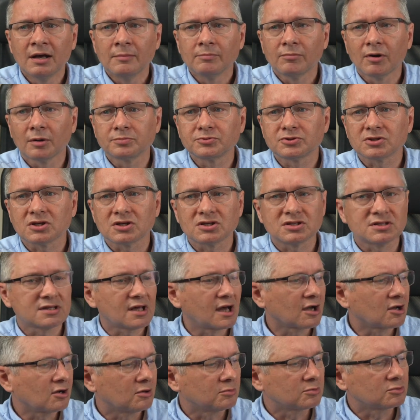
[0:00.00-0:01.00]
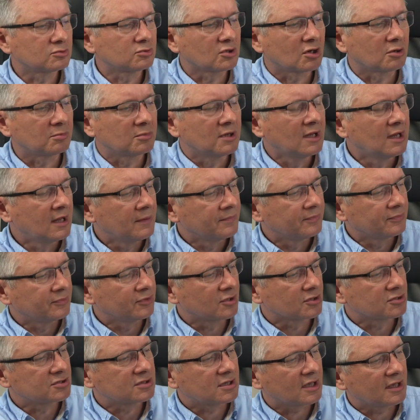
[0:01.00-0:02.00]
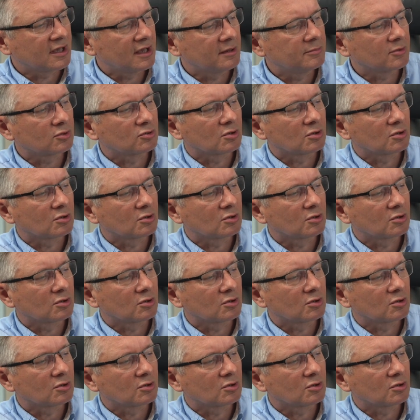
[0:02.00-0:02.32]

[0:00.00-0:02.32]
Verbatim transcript: poprzez taką, którą dostajemy,